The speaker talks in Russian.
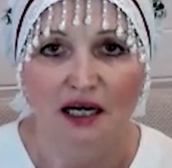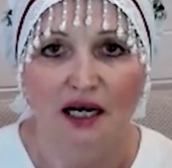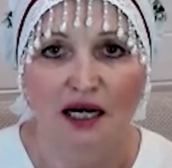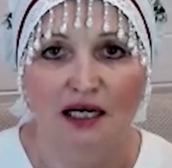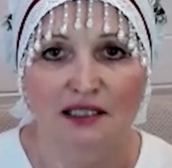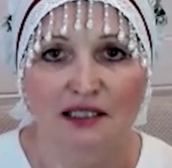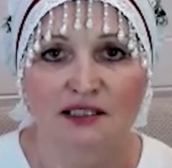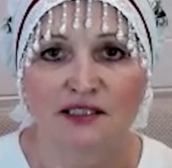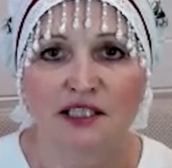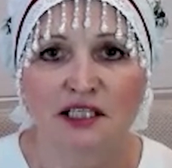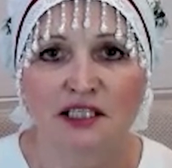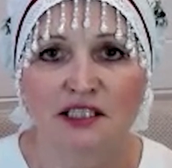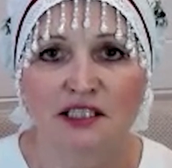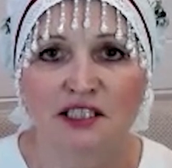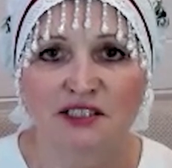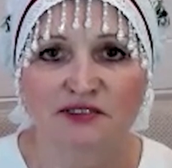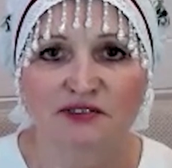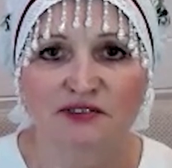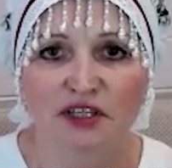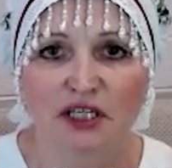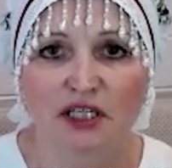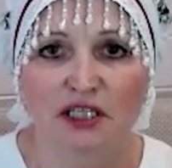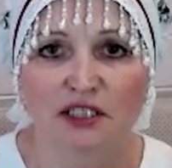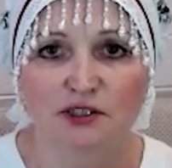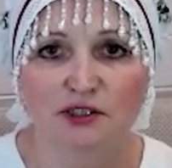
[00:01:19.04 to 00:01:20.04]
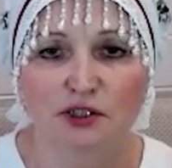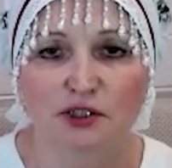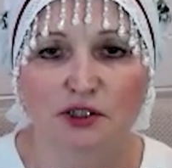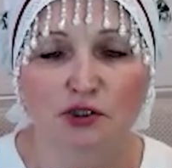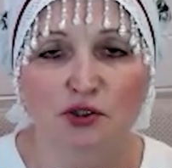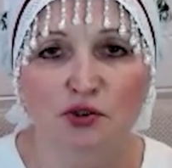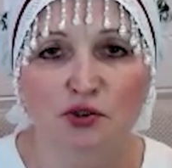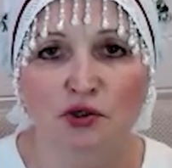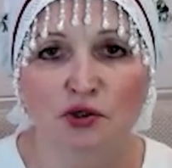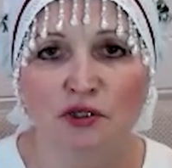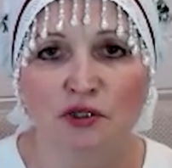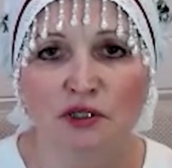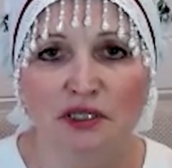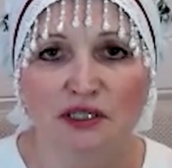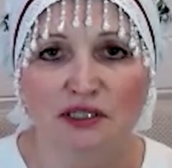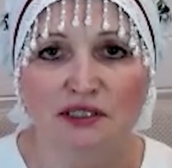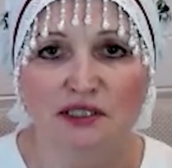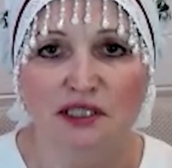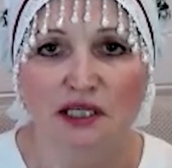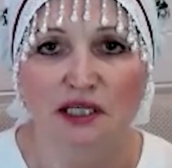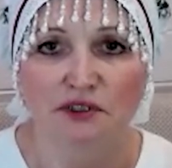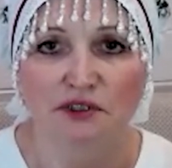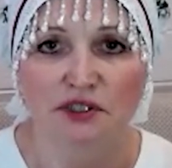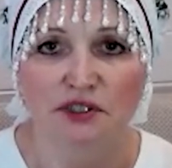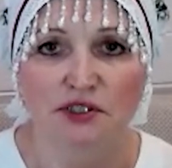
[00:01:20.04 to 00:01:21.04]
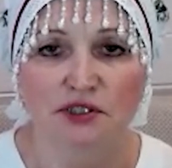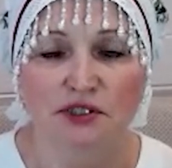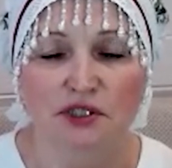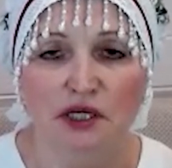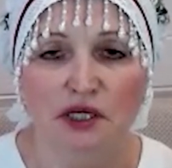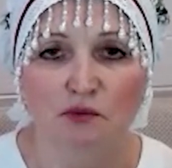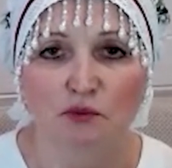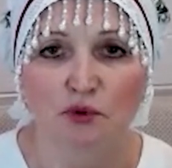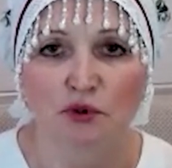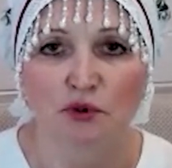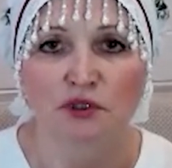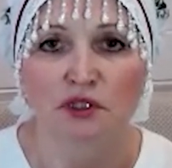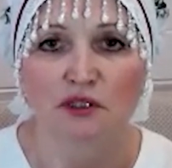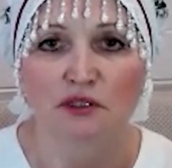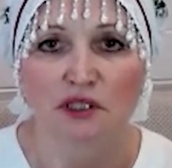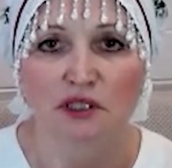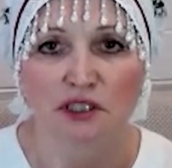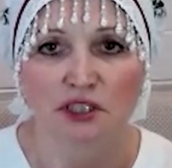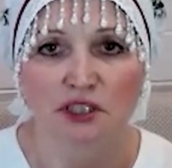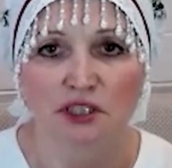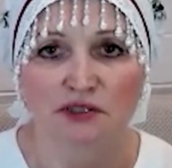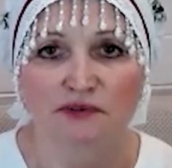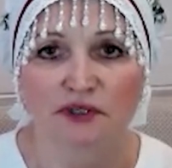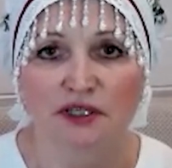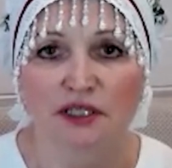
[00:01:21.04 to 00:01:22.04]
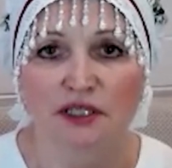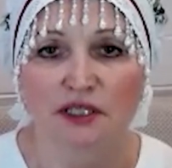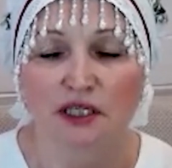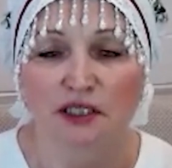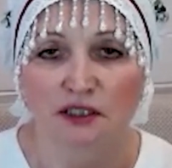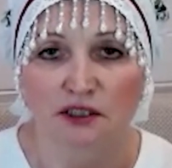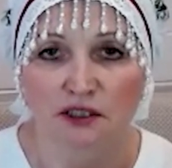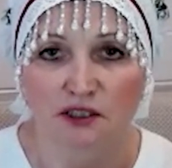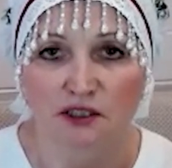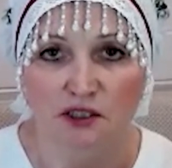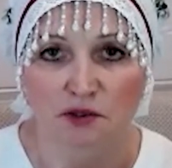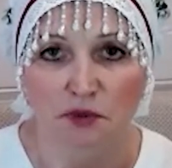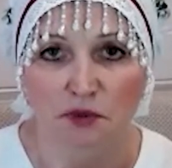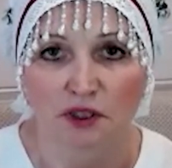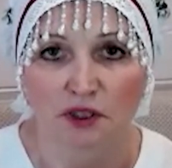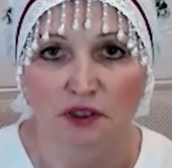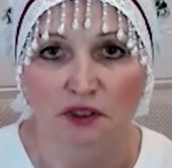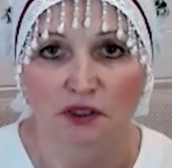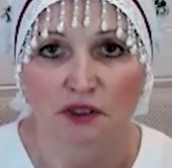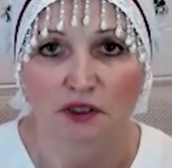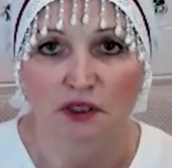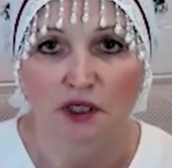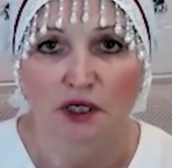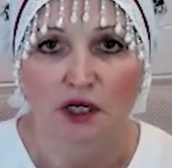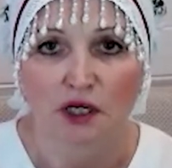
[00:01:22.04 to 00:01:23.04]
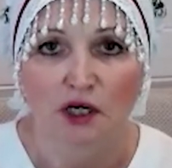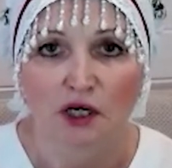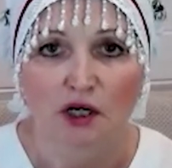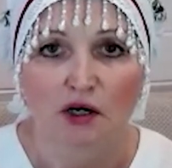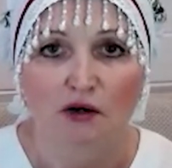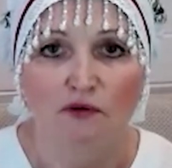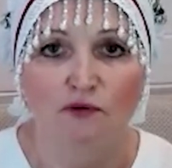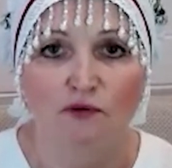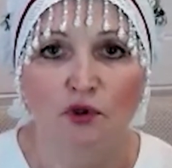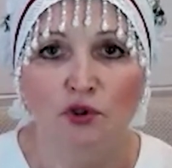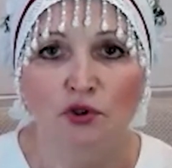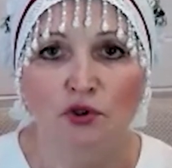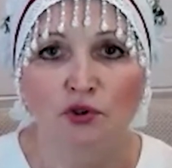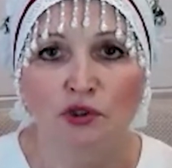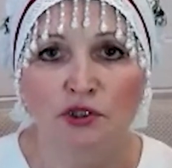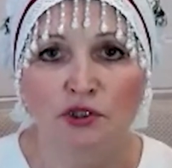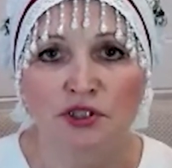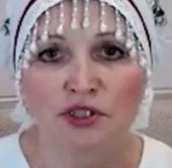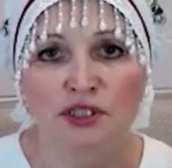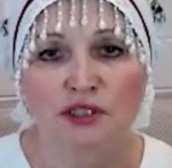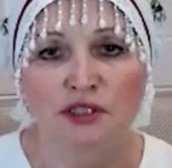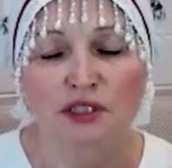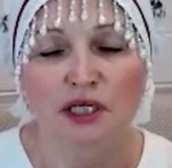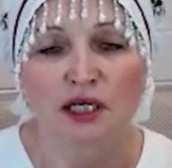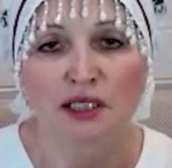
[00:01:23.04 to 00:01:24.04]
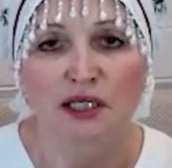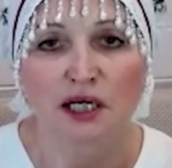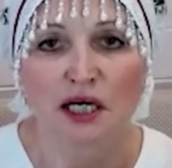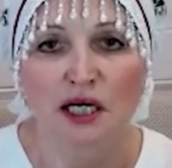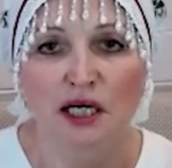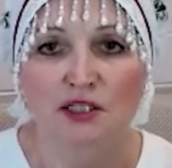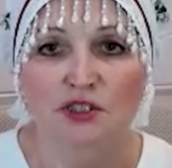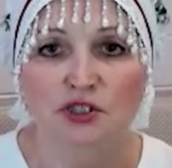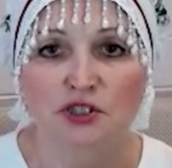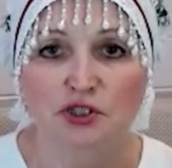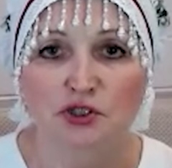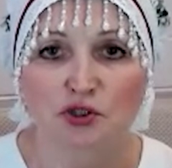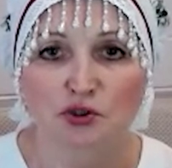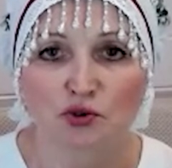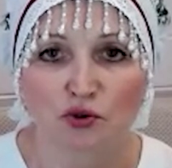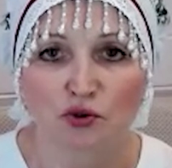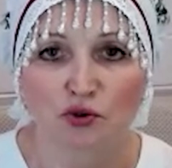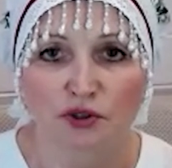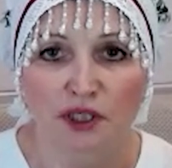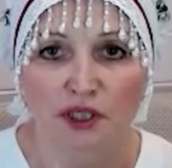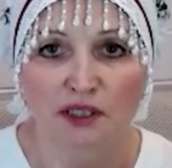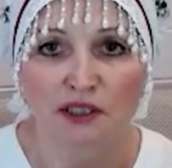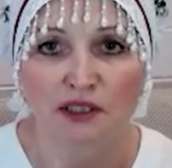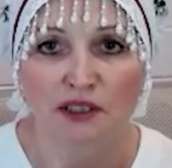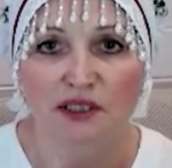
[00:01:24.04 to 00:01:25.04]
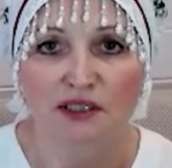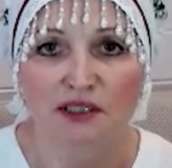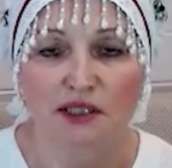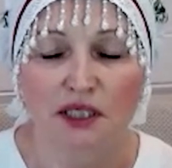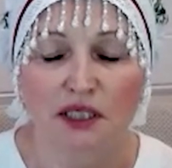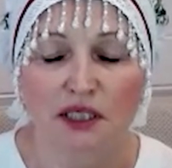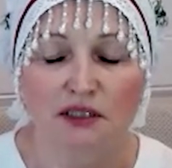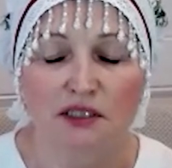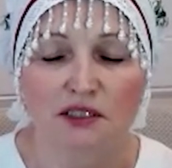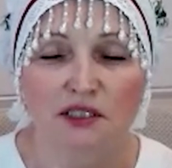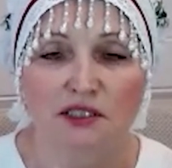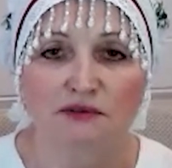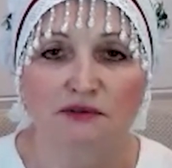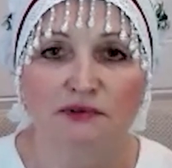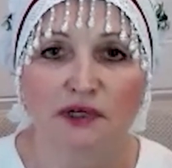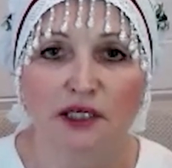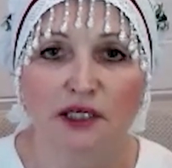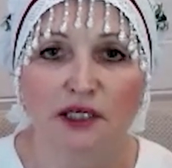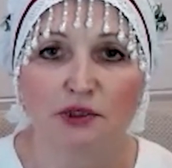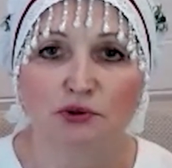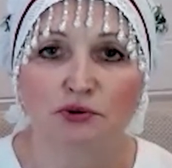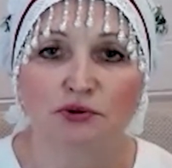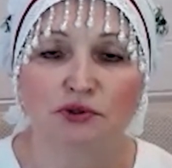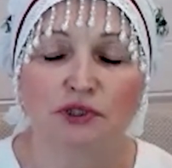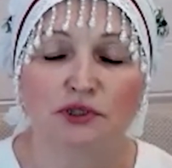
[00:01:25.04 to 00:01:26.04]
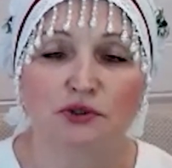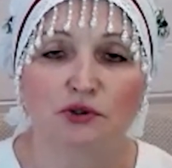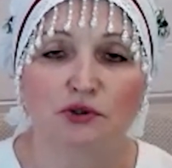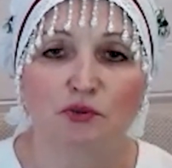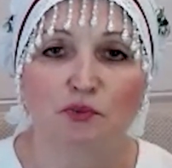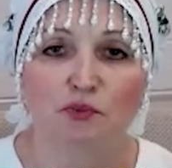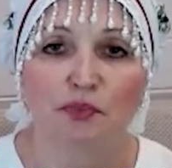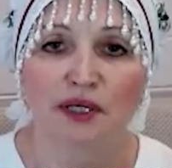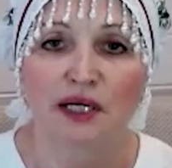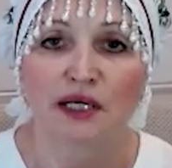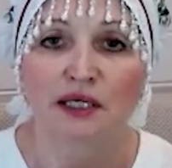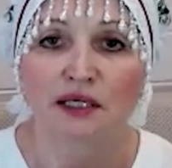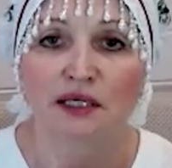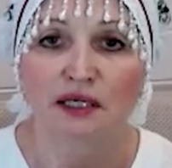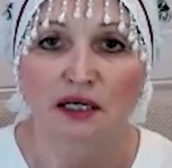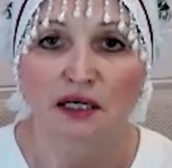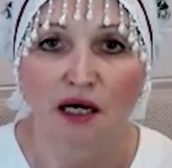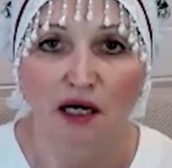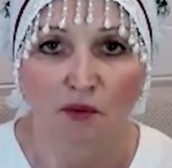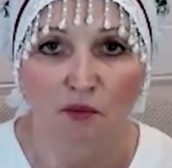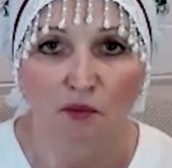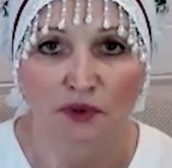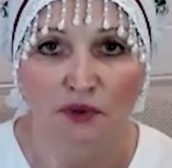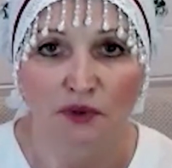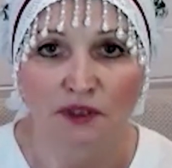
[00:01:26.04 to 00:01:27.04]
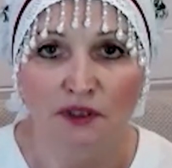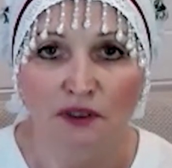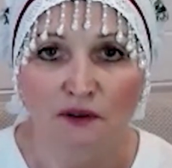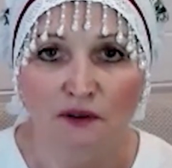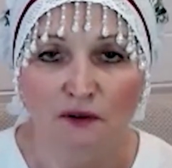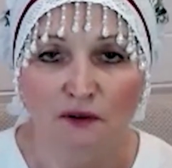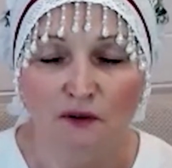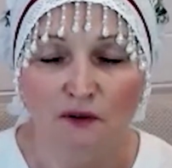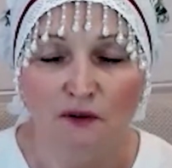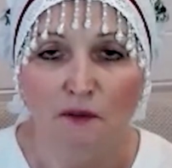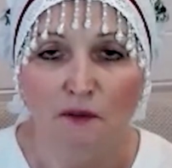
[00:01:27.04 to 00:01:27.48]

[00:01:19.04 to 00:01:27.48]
от действия этих зон зависит работа нашего организма. Вот точно такая же зона, я называю ее программой,